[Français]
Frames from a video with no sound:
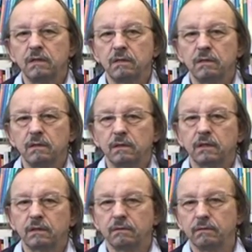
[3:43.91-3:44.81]
Euh,
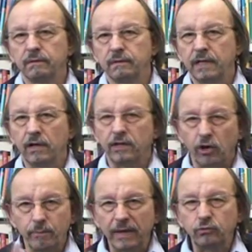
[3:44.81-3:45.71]
il y, a
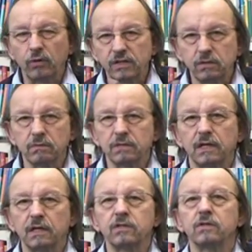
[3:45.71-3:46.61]
une maturation,
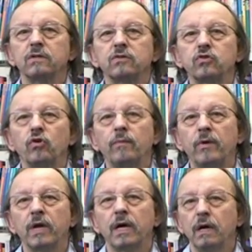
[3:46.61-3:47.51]
c'est-à-dire que ce,
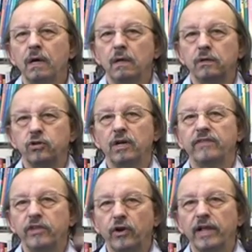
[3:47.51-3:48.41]
roman-là, je
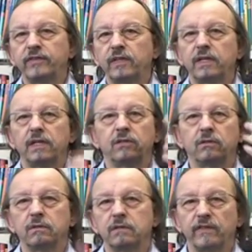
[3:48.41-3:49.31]
l'avais dans la tête,
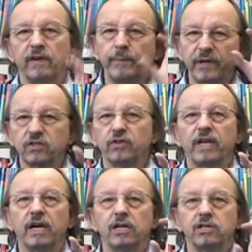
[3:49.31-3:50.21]
euh, j'avais le
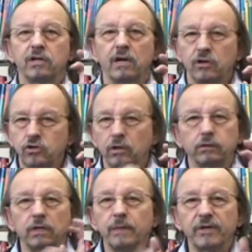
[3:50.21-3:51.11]
personnage, je
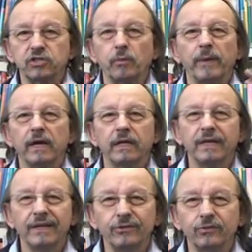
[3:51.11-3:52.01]
l'entendais presque parler.
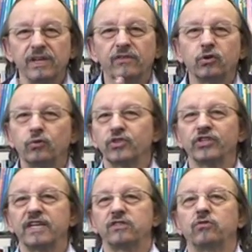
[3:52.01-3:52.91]
Donc il y avait une
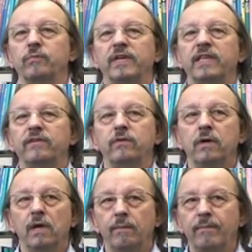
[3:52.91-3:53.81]
concentration bien avant.
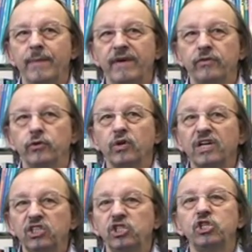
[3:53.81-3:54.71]
Même avant de
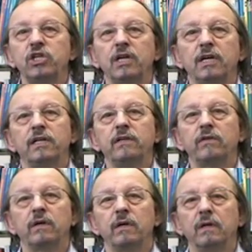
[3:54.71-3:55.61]
rédiger un
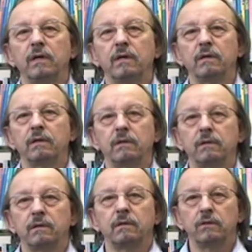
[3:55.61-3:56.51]
livre,
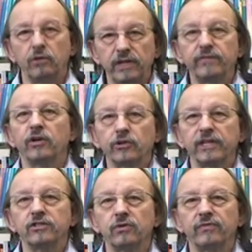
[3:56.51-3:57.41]
euh, le livre est en
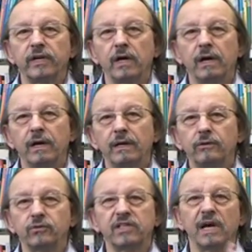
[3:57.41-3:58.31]
train de se faire.
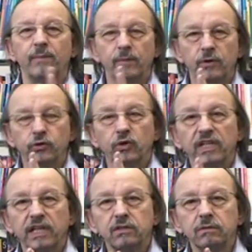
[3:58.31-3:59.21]
Donc il y a un moment de
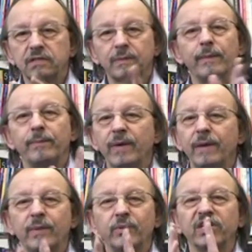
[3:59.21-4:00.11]
rédaction, c'est même pas un
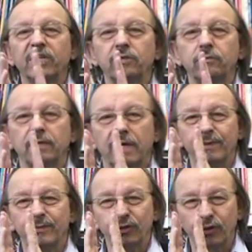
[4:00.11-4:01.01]
moment d'écriture, il y
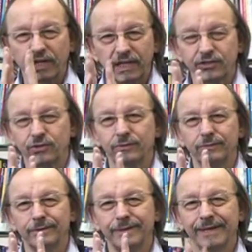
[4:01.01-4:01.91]
moment de rédaction
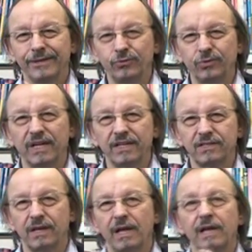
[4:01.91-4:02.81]
du,
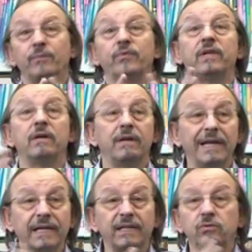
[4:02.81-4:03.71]
texte. Puis
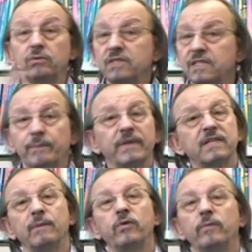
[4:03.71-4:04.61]
l'écriture, c'est pas
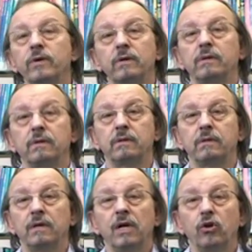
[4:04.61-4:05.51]
simplement
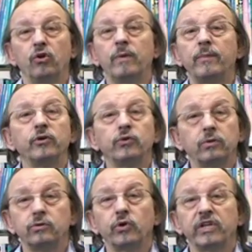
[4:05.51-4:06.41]
le moment
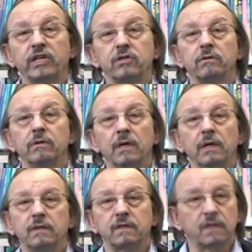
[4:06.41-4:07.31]
de rédaction
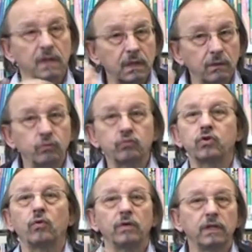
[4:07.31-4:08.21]
c'est euh, tout ce
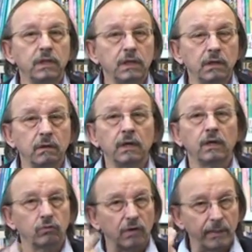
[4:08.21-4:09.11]
qu'on lit, euh,
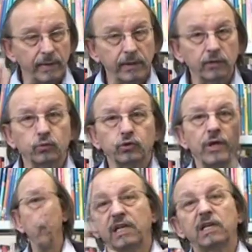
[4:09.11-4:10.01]
toute la manière dont on
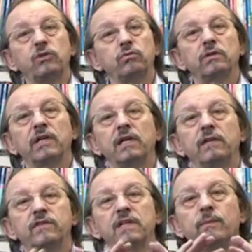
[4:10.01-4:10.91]
approfondit un
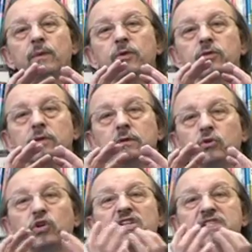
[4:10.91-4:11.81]
livre, c'est un moment
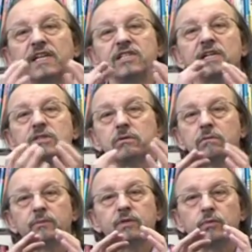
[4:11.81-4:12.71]
de,
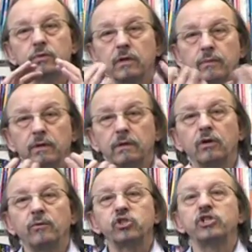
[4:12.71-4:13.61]
cristallisation, un petit peu comme, euh,
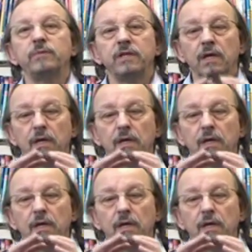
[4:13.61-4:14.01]
comme en chimie.